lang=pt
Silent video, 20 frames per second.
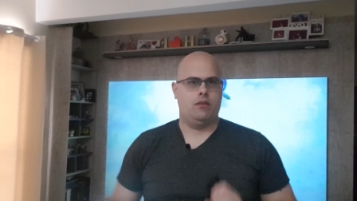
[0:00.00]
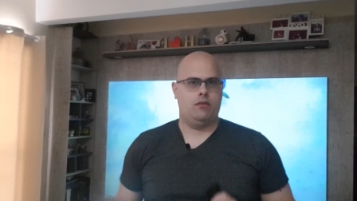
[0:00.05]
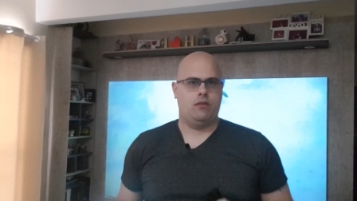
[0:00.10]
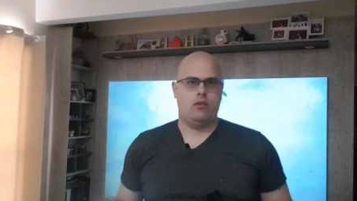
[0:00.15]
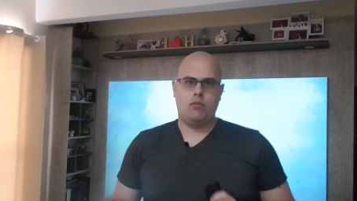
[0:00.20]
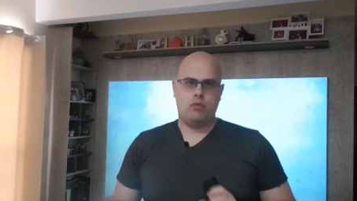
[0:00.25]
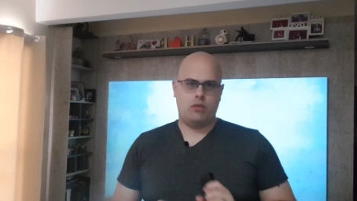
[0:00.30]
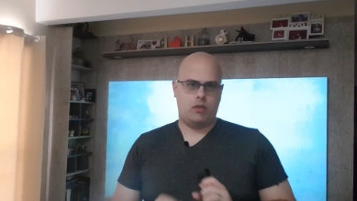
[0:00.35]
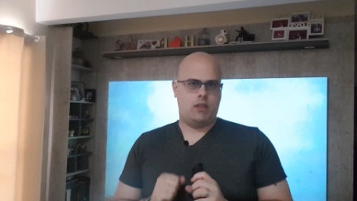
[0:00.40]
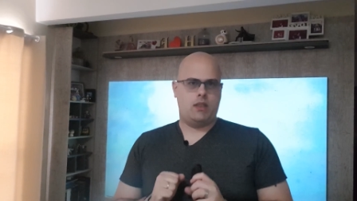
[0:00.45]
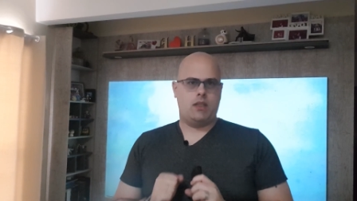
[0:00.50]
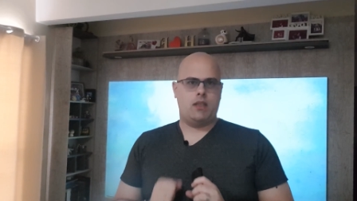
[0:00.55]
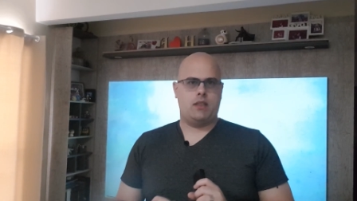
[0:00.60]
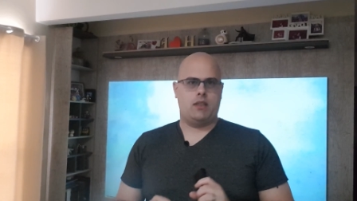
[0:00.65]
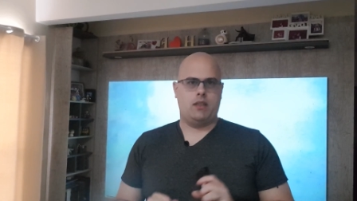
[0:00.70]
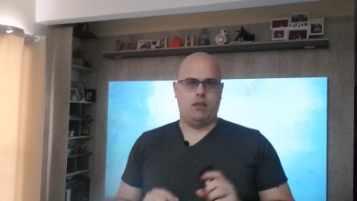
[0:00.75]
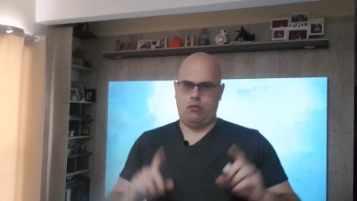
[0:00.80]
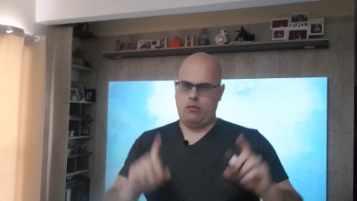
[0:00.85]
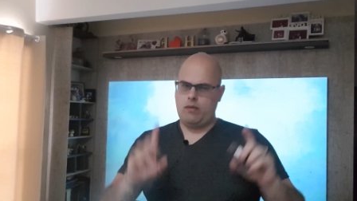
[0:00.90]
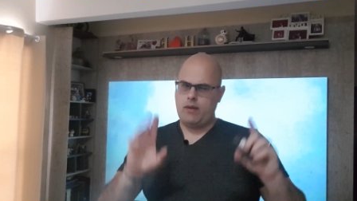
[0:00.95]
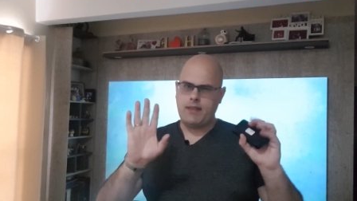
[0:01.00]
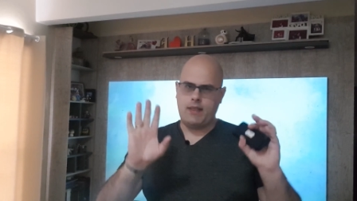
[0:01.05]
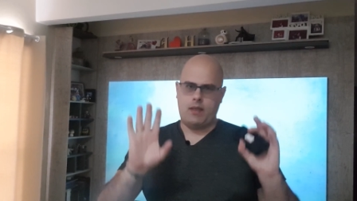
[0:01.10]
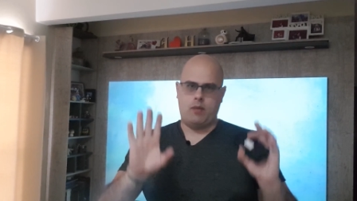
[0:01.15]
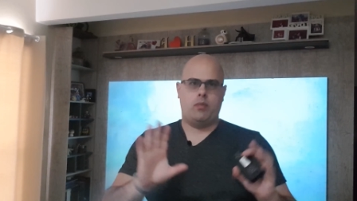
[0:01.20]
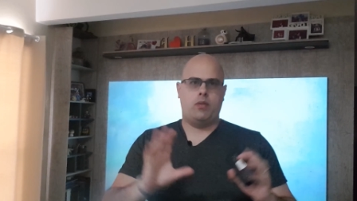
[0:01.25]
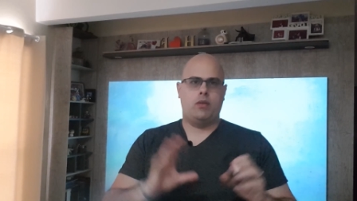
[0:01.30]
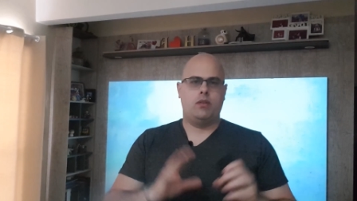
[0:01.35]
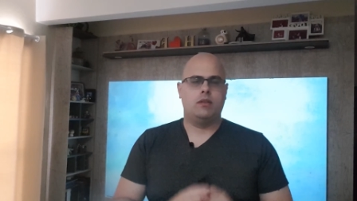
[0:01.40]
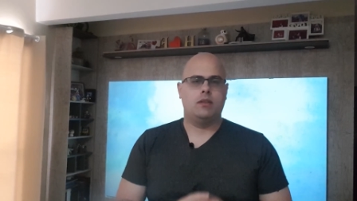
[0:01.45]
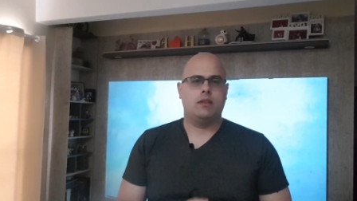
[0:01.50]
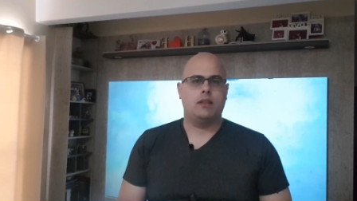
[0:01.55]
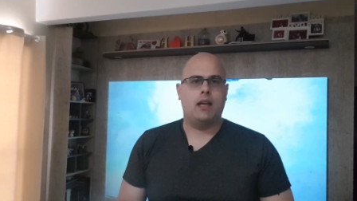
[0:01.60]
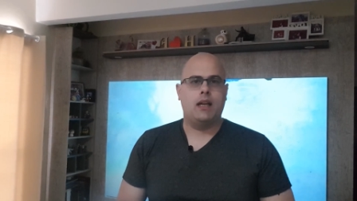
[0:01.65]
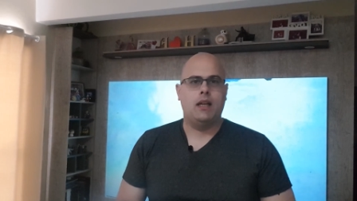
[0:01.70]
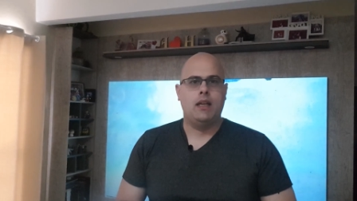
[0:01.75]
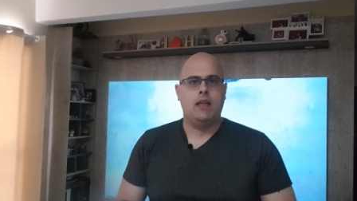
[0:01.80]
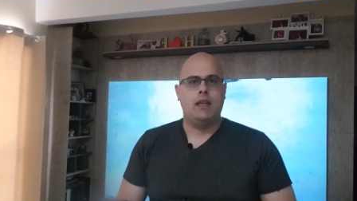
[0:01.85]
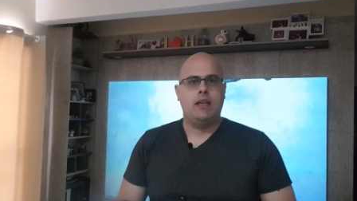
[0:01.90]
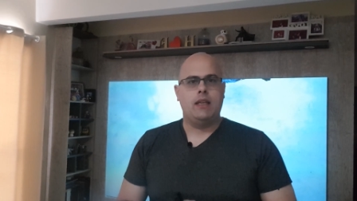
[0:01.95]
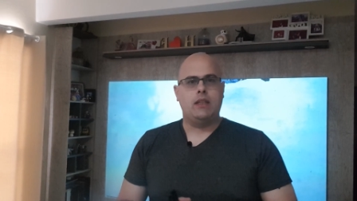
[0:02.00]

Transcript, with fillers: vamos dizer assim, um exemplo tá?